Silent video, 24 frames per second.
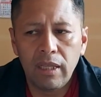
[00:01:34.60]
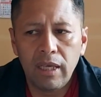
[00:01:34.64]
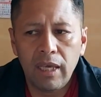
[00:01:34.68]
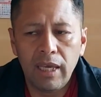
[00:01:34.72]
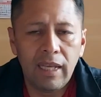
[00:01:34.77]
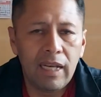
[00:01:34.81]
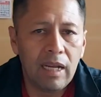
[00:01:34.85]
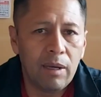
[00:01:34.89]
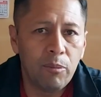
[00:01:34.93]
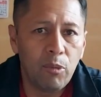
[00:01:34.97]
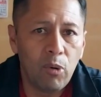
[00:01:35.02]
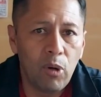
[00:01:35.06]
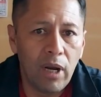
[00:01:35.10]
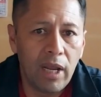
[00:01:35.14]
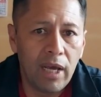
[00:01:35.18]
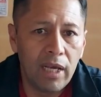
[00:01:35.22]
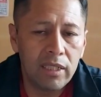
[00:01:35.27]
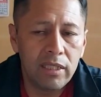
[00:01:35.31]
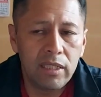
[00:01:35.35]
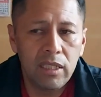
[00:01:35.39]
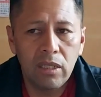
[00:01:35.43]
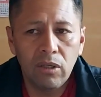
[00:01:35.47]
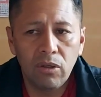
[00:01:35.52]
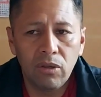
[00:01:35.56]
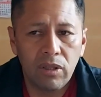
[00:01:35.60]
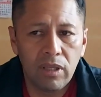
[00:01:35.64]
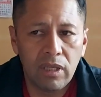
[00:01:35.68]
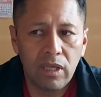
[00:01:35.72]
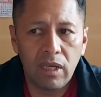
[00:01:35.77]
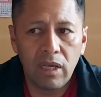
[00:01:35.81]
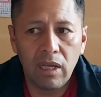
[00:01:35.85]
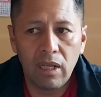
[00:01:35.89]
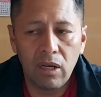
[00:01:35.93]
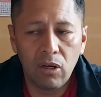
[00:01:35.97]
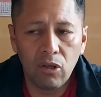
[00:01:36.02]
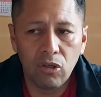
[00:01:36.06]
en ambulancia o
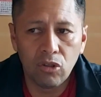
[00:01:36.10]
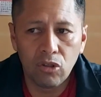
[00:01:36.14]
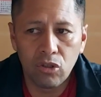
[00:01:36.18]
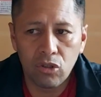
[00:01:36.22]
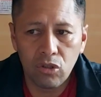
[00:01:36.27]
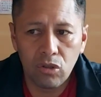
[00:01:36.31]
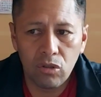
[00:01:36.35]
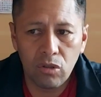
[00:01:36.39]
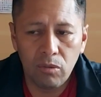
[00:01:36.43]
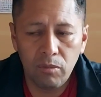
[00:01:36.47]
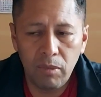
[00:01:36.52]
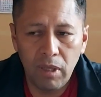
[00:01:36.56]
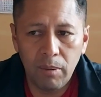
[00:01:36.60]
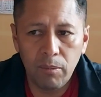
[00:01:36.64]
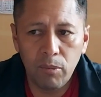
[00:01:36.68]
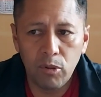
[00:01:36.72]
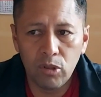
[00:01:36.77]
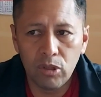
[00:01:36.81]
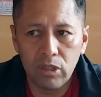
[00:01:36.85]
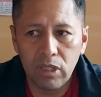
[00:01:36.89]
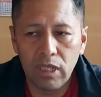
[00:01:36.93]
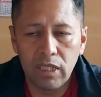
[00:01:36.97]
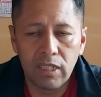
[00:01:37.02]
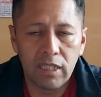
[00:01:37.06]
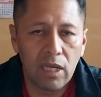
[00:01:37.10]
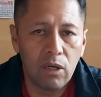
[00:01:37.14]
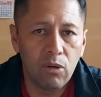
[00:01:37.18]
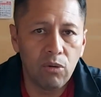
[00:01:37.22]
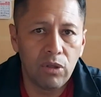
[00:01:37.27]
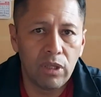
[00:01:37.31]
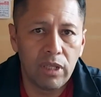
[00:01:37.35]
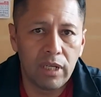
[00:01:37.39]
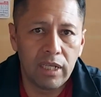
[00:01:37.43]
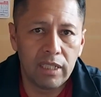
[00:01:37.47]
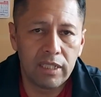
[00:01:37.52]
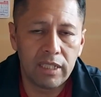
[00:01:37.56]
de los miembros de
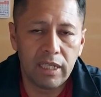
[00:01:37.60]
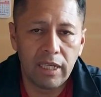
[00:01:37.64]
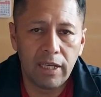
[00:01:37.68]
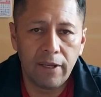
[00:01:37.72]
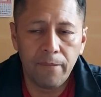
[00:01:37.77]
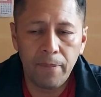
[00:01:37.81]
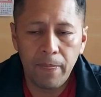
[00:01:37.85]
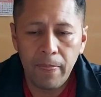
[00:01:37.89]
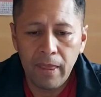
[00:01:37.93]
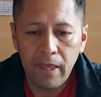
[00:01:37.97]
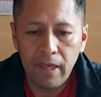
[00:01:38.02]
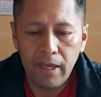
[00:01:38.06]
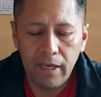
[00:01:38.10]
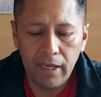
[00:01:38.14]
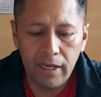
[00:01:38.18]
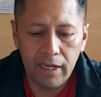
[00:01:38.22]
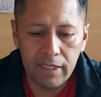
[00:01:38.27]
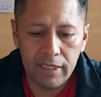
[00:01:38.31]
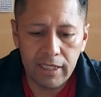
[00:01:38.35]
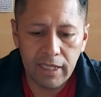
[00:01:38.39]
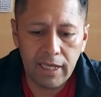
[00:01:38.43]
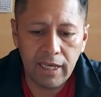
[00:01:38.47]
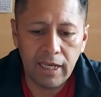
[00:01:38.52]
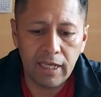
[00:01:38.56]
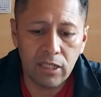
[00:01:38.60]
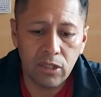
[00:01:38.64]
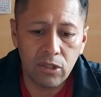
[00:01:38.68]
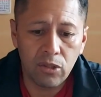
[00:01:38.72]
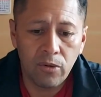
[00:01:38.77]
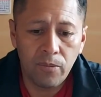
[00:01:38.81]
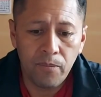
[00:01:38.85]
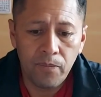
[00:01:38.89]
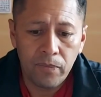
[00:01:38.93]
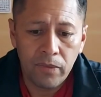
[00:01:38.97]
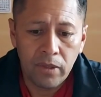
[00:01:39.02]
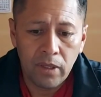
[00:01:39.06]
salud en ese, en ese
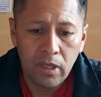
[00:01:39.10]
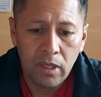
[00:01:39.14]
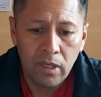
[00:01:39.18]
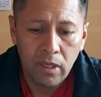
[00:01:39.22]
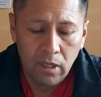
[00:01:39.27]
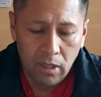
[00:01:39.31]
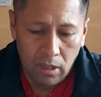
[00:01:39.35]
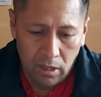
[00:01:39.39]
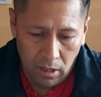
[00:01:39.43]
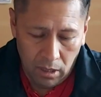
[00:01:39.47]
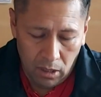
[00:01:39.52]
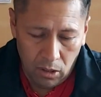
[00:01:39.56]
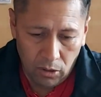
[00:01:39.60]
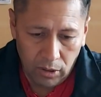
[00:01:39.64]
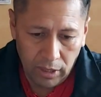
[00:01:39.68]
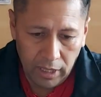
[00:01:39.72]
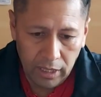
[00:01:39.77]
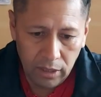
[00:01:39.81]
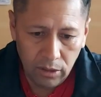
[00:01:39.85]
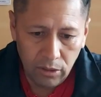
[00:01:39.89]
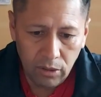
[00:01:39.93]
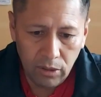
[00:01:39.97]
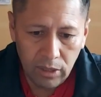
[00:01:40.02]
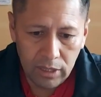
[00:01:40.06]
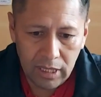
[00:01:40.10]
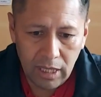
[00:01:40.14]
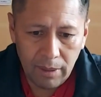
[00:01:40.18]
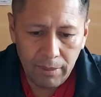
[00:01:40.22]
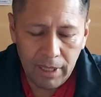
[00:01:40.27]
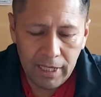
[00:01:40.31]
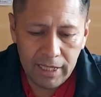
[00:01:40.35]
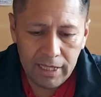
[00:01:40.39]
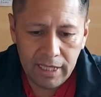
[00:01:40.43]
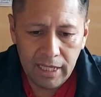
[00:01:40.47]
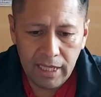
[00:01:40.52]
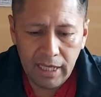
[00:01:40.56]
caso. Logrando
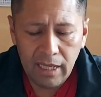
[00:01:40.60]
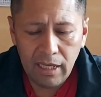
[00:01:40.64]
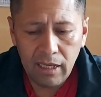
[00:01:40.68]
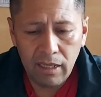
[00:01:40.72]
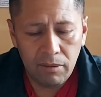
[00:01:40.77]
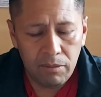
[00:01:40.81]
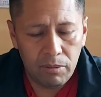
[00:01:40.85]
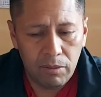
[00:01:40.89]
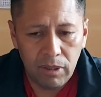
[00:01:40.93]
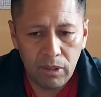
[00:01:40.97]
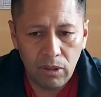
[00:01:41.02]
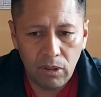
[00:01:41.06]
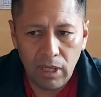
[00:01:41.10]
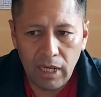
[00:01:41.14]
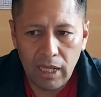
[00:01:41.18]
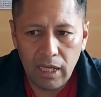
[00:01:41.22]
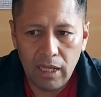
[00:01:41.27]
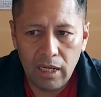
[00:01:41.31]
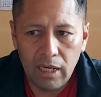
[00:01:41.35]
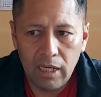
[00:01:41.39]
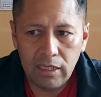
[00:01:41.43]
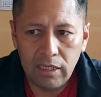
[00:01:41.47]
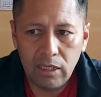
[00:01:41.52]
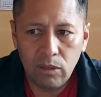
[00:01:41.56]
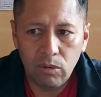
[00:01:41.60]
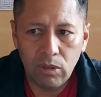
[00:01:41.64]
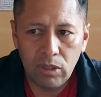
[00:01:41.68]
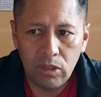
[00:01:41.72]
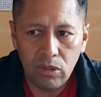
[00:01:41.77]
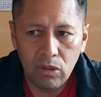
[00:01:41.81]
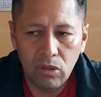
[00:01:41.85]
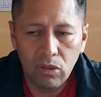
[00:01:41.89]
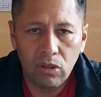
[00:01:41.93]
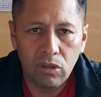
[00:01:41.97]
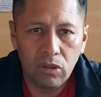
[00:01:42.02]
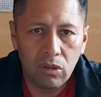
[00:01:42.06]
establecer bueno, la,
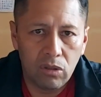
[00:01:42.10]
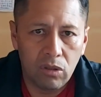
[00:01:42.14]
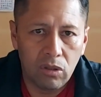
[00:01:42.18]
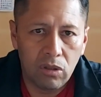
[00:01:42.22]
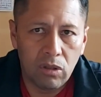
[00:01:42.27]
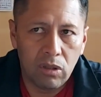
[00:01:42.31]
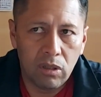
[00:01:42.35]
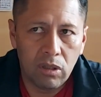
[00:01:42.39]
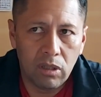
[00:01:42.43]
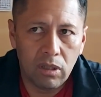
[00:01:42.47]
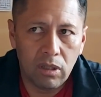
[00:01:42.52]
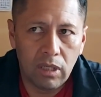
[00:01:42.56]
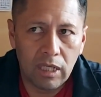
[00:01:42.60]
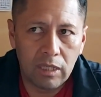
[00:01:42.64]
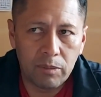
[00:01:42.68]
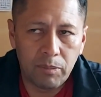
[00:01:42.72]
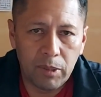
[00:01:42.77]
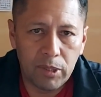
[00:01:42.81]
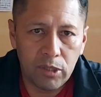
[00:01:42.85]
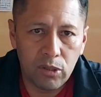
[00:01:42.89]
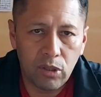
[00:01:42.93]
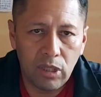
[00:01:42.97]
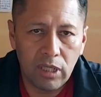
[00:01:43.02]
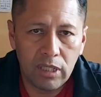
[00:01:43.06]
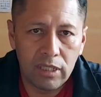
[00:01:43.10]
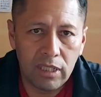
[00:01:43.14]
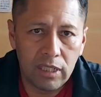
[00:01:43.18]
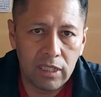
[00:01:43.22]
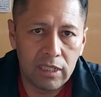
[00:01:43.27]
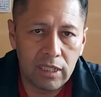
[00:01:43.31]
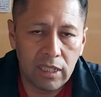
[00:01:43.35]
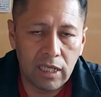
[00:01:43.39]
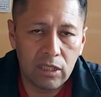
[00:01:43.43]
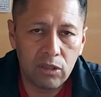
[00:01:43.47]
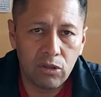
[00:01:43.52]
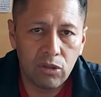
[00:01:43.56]
situación con las personas,
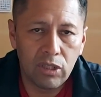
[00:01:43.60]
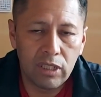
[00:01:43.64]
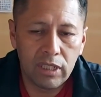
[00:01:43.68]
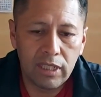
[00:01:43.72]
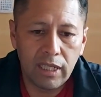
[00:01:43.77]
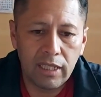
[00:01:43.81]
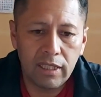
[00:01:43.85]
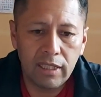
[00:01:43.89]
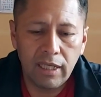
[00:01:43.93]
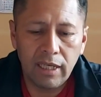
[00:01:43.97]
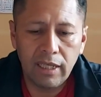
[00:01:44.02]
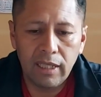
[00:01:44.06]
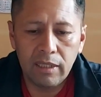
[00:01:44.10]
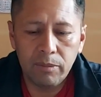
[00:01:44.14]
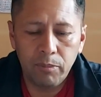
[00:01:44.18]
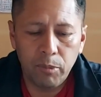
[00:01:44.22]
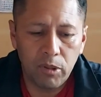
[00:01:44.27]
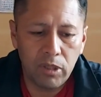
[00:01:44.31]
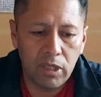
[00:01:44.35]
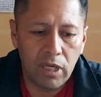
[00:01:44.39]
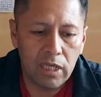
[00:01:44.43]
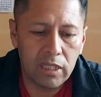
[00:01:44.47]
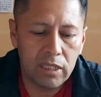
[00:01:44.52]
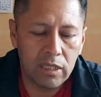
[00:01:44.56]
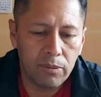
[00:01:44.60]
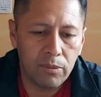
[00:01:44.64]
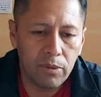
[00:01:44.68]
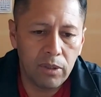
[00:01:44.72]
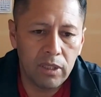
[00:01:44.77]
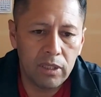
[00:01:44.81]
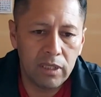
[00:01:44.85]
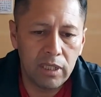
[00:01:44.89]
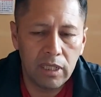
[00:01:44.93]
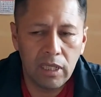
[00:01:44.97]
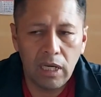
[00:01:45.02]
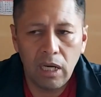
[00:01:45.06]
en este caso rescatadas, ponerlas a
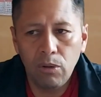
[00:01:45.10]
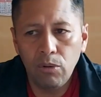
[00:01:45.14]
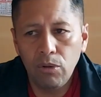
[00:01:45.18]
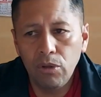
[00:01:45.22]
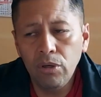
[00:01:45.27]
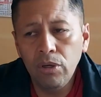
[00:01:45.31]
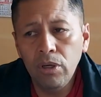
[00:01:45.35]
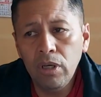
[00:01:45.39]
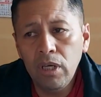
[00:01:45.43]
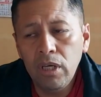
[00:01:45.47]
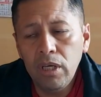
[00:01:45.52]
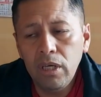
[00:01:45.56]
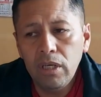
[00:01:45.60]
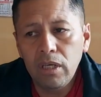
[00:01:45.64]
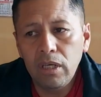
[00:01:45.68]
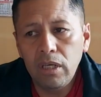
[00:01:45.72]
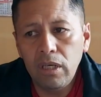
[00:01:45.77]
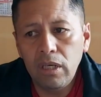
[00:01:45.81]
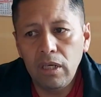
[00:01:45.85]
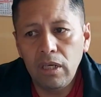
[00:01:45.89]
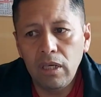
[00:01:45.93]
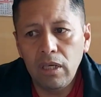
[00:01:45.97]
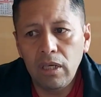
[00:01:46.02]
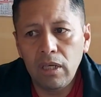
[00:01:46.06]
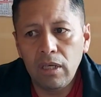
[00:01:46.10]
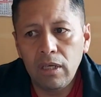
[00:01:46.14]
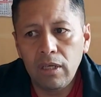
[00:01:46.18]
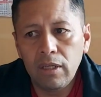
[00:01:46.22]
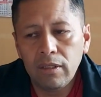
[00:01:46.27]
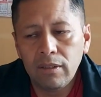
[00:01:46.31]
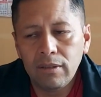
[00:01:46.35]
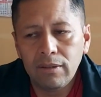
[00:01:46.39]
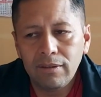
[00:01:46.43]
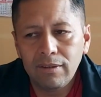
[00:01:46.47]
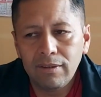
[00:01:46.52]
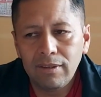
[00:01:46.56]
buen recaudo
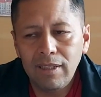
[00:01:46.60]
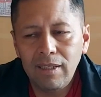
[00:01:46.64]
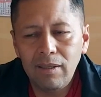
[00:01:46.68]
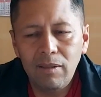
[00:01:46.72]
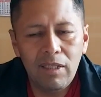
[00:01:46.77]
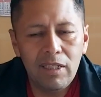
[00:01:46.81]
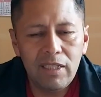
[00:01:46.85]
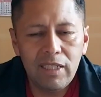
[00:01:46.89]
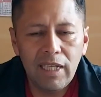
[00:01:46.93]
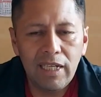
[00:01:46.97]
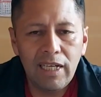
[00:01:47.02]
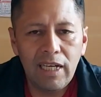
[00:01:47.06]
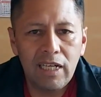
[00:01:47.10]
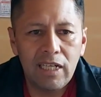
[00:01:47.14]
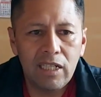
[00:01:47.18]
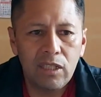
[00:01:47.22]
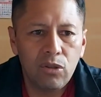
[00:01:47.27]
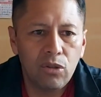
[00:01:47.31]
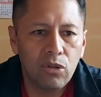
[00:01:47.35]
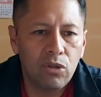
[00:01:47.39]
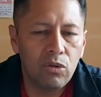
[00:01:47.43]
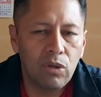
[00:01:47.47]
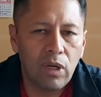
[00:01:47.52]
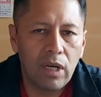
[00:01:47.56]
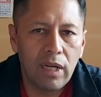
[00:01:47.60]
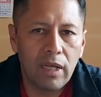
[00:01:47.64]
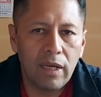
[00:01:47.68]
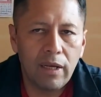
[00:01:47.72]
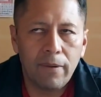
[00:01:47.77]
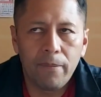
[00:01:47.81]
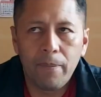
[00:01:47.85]
y iniciar el retorno